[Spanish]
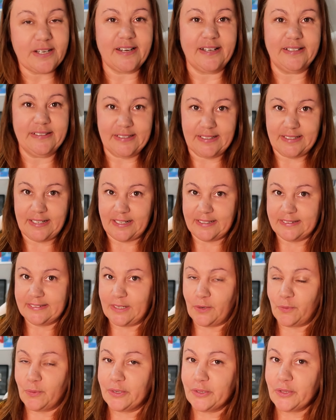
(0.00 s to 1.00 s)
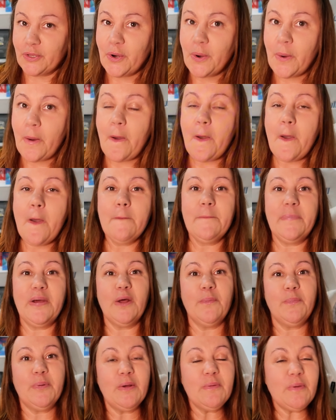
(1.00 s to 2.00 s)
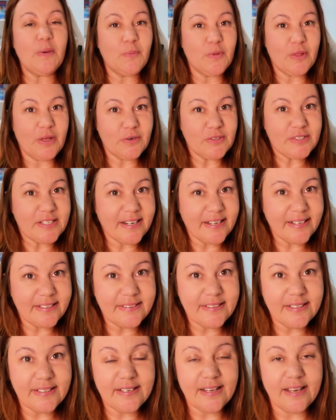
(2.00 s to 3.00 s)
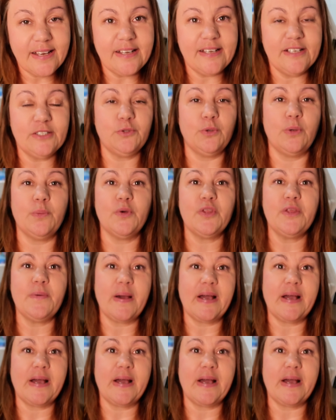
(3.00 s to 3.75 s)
a Argentina, ¿de acuerdo? Pero previo a mudarnos a Argentina estuvimos de